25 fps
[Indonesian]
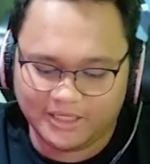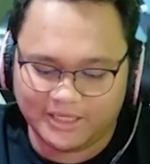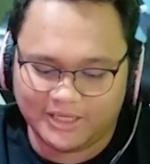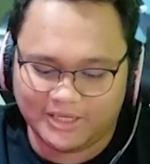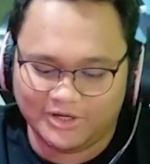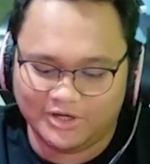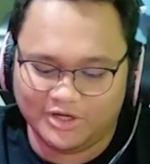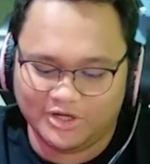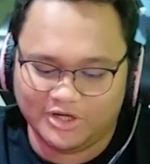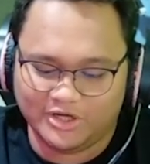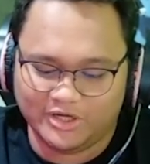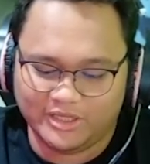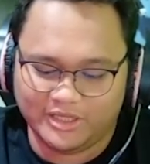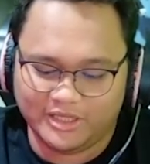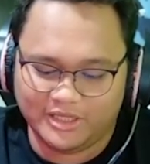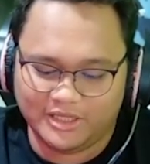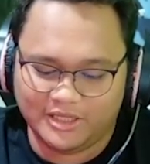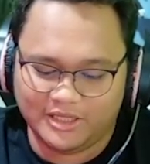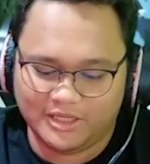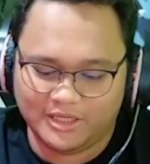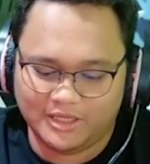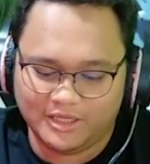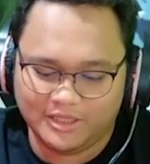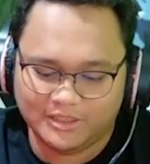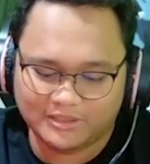
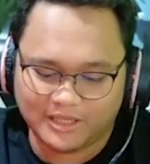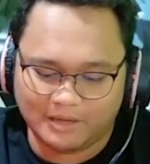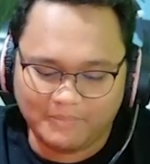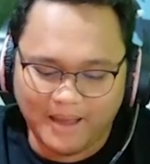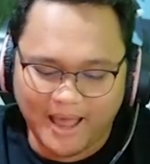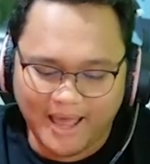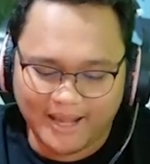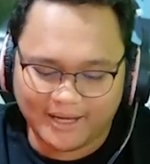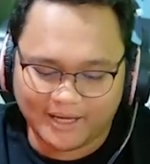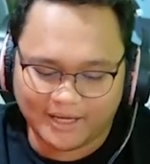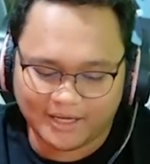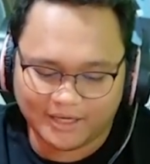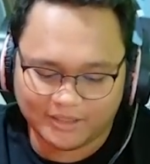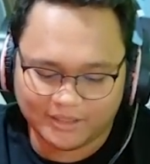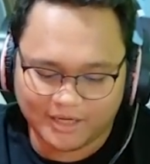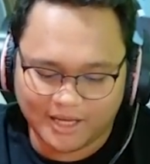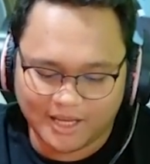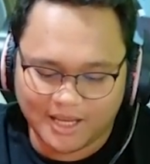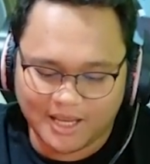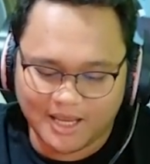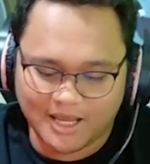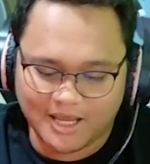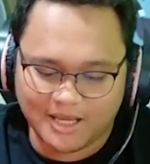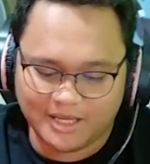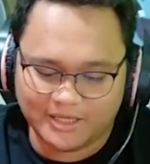Yoi. Tampar.
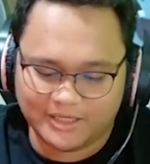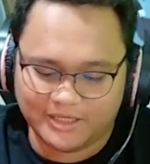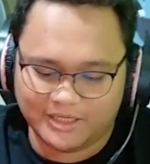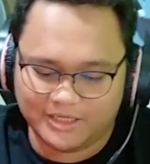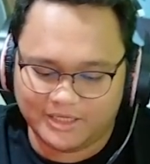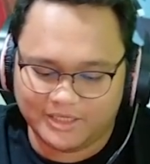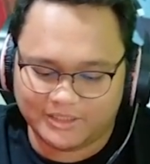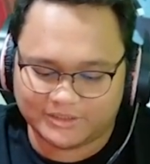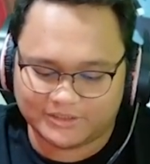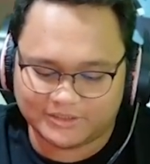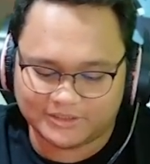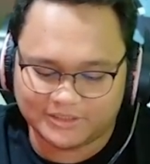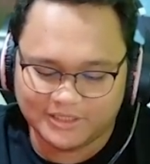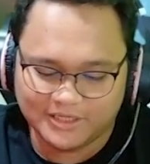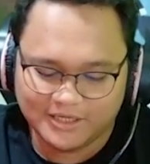Nice.